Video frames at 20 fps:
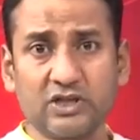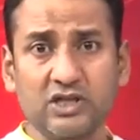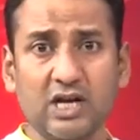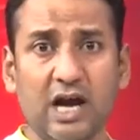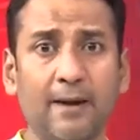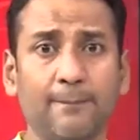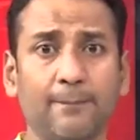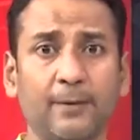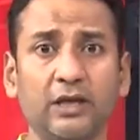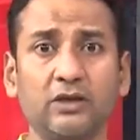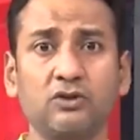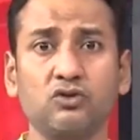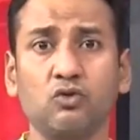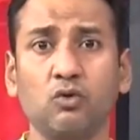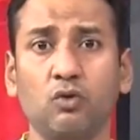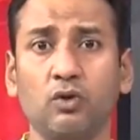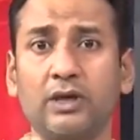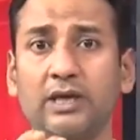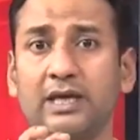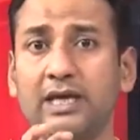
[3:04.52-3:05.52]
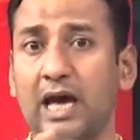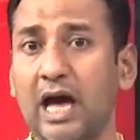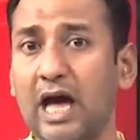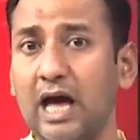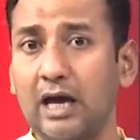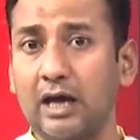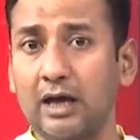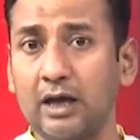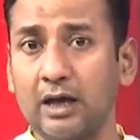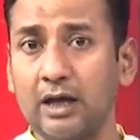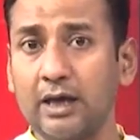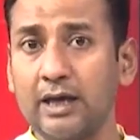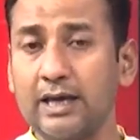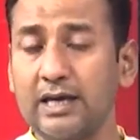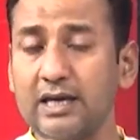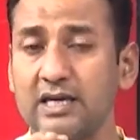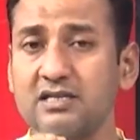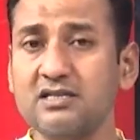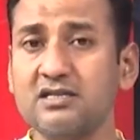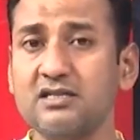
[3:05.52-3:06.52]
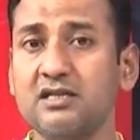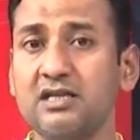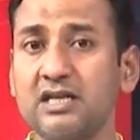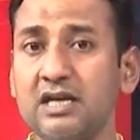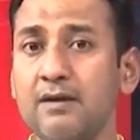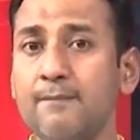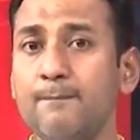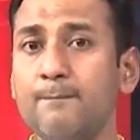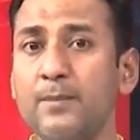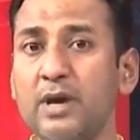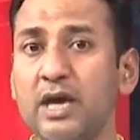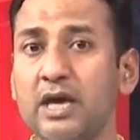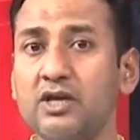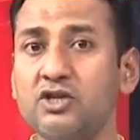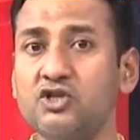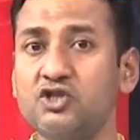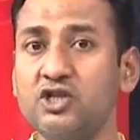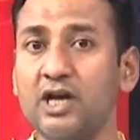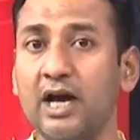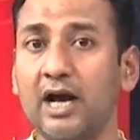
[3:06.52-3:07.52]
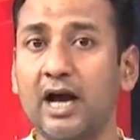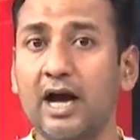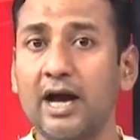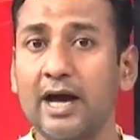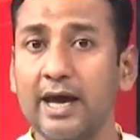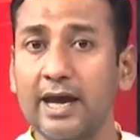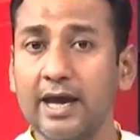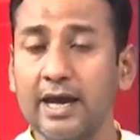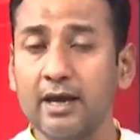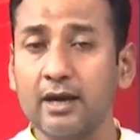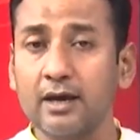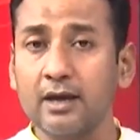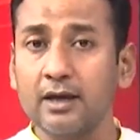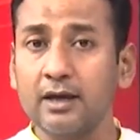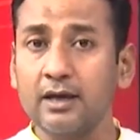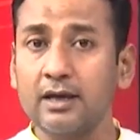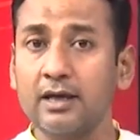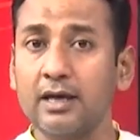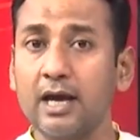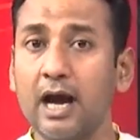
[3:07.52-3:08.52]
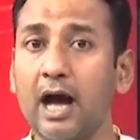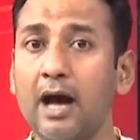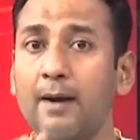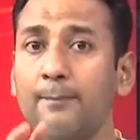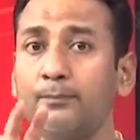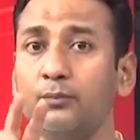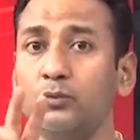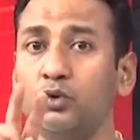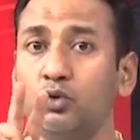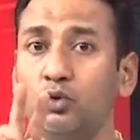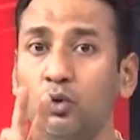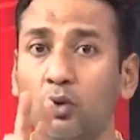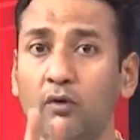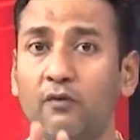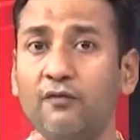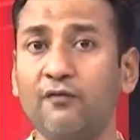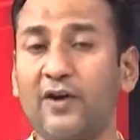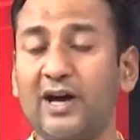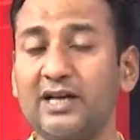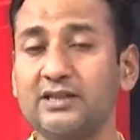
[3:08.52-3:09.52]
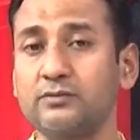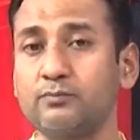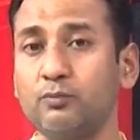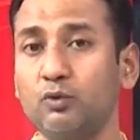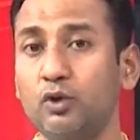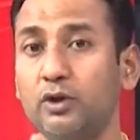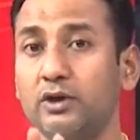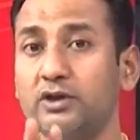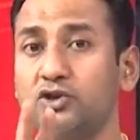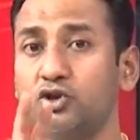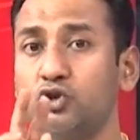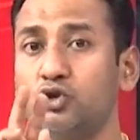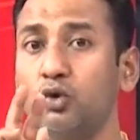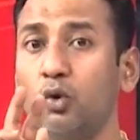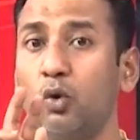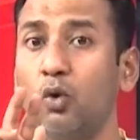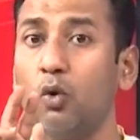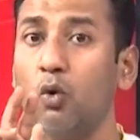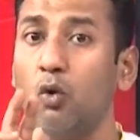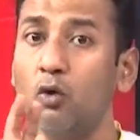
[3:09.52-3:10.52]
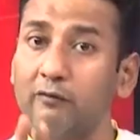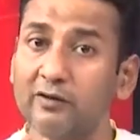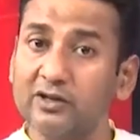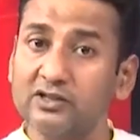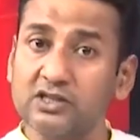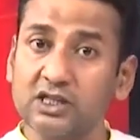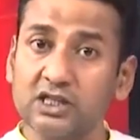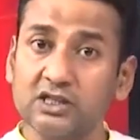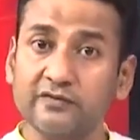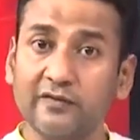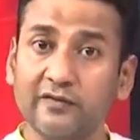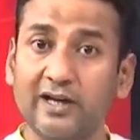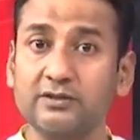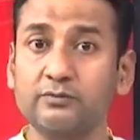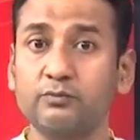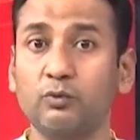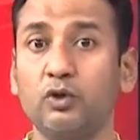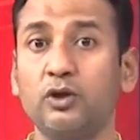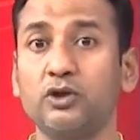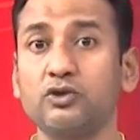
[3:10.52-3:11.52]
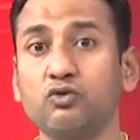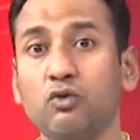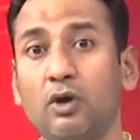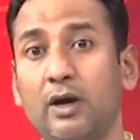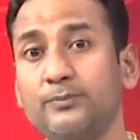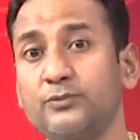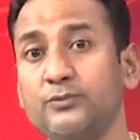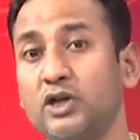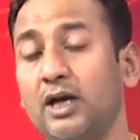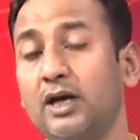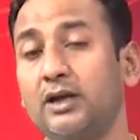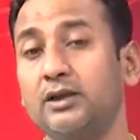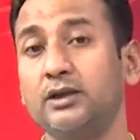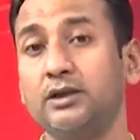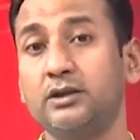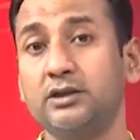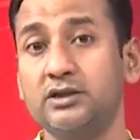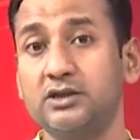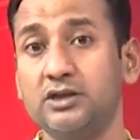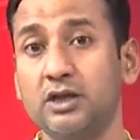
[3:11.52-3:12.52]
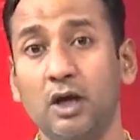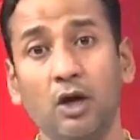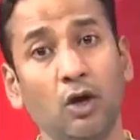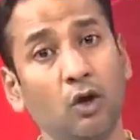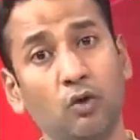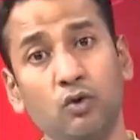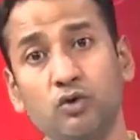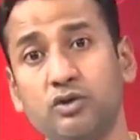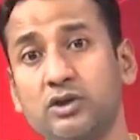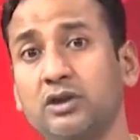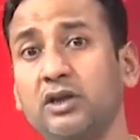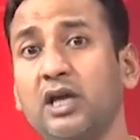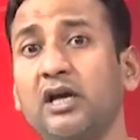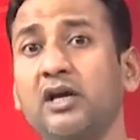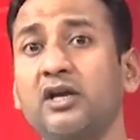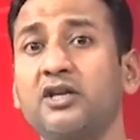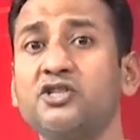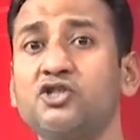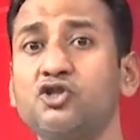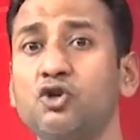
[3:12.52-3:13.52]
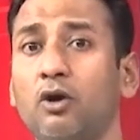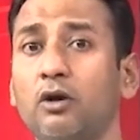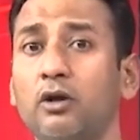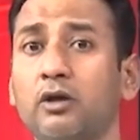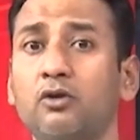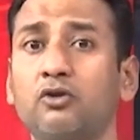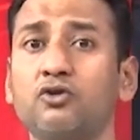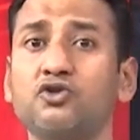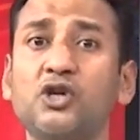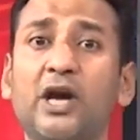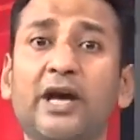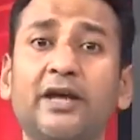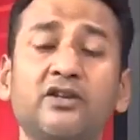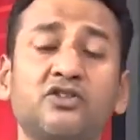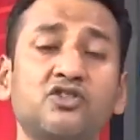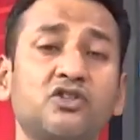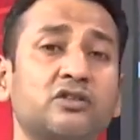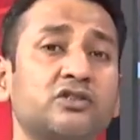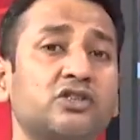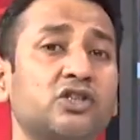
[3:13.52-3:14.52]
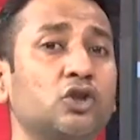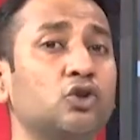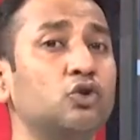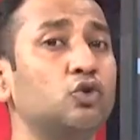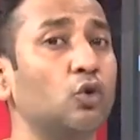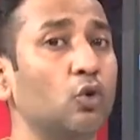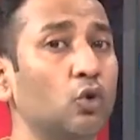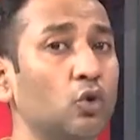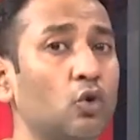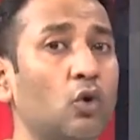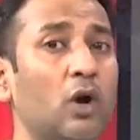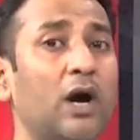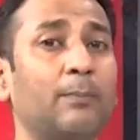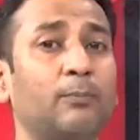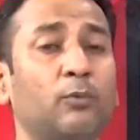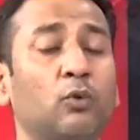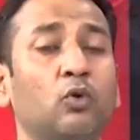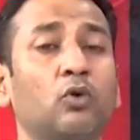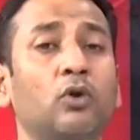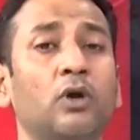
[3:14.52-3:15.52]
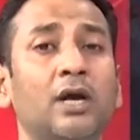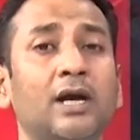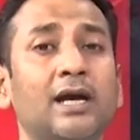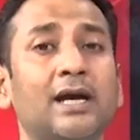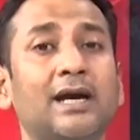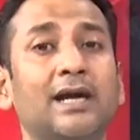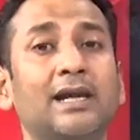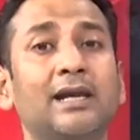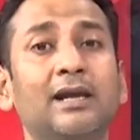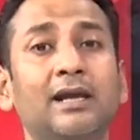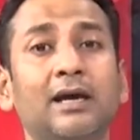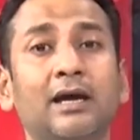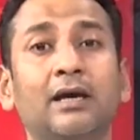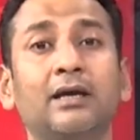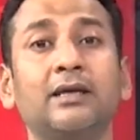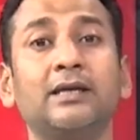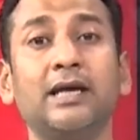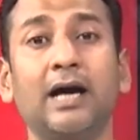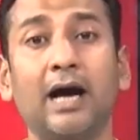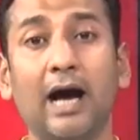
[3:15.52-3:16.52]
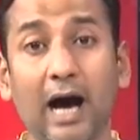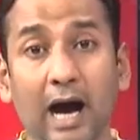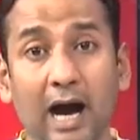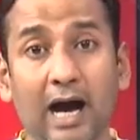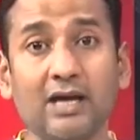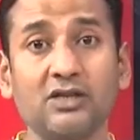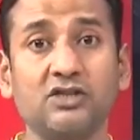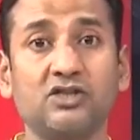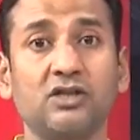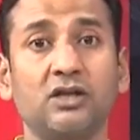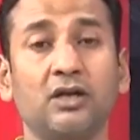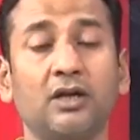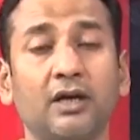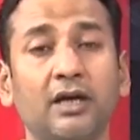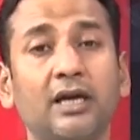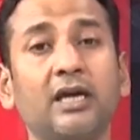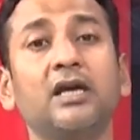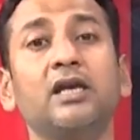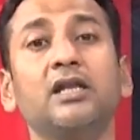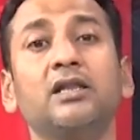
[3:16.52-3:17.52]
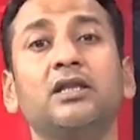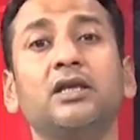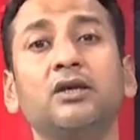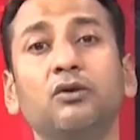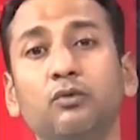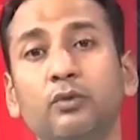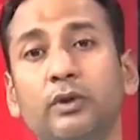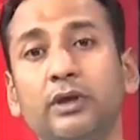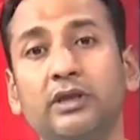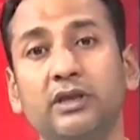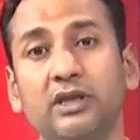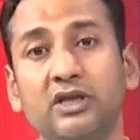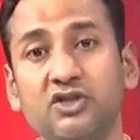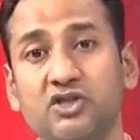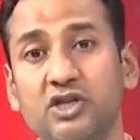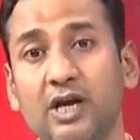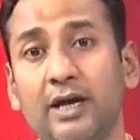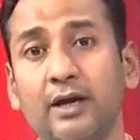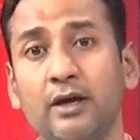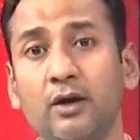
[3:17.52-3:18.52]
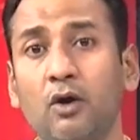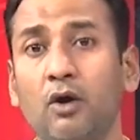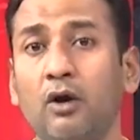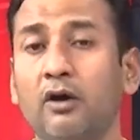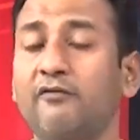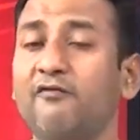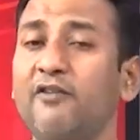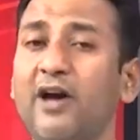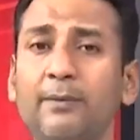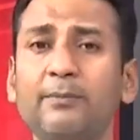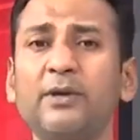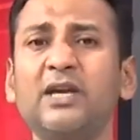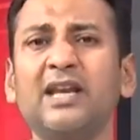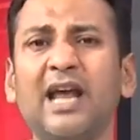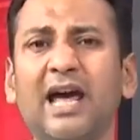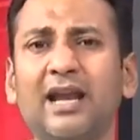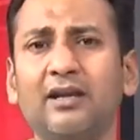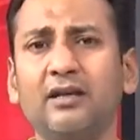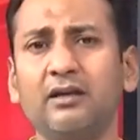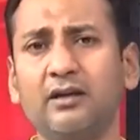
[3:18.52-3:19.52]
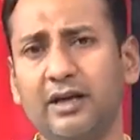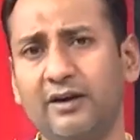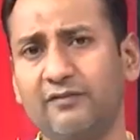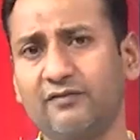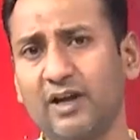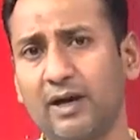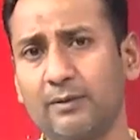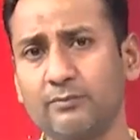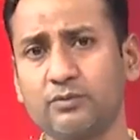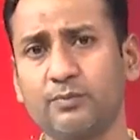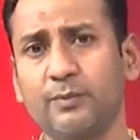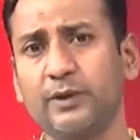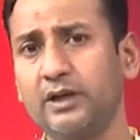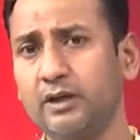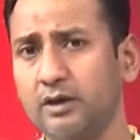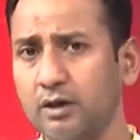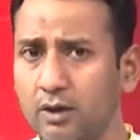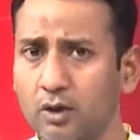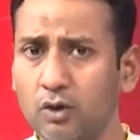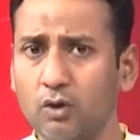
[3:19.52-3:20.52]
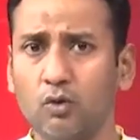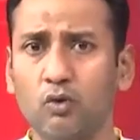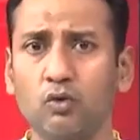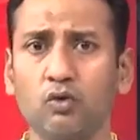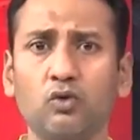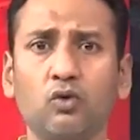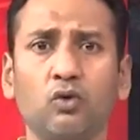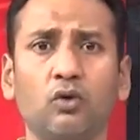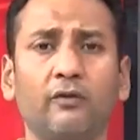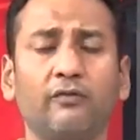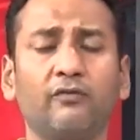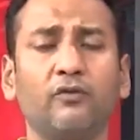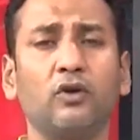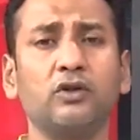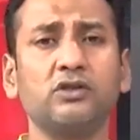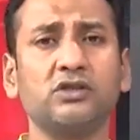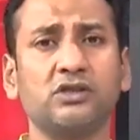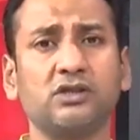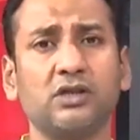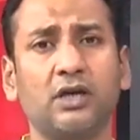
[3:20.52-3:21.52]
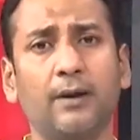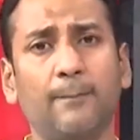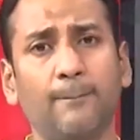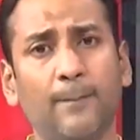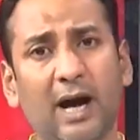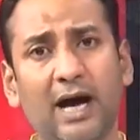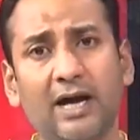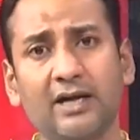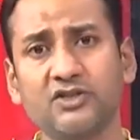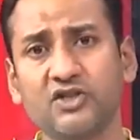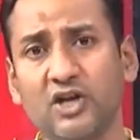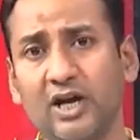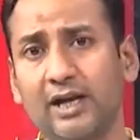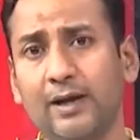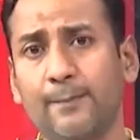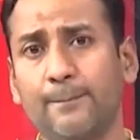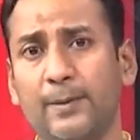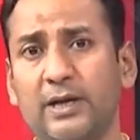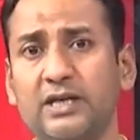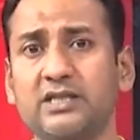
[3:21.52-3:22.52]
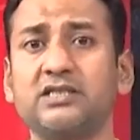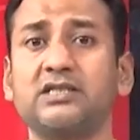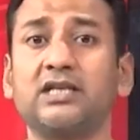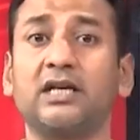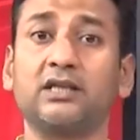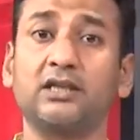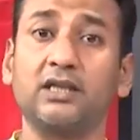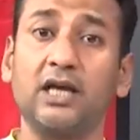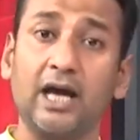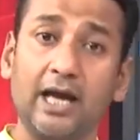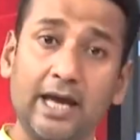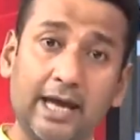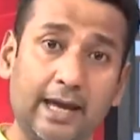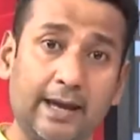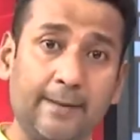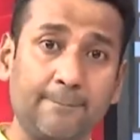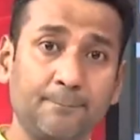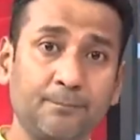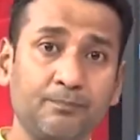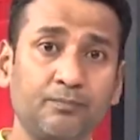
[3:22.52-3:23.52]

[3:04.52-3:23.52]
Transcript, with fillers: पंजाब किंग्स को क्या इस टीम में जगह है कि आप दो फास्ट बॉलर्स दो ओवरसीज फास्ट बॉलर्स को आप जगह दे दीजिए हो सकता है क्रिस जॉर्डन और जाय रिचर्डसन दोनों आपको कल या आज खेलते हुए दिख जाए और फैबियन एलन लेफ्ट आर्म स्पिनर उनको ऑफकोर्स बाहर जाना पड़ सकता है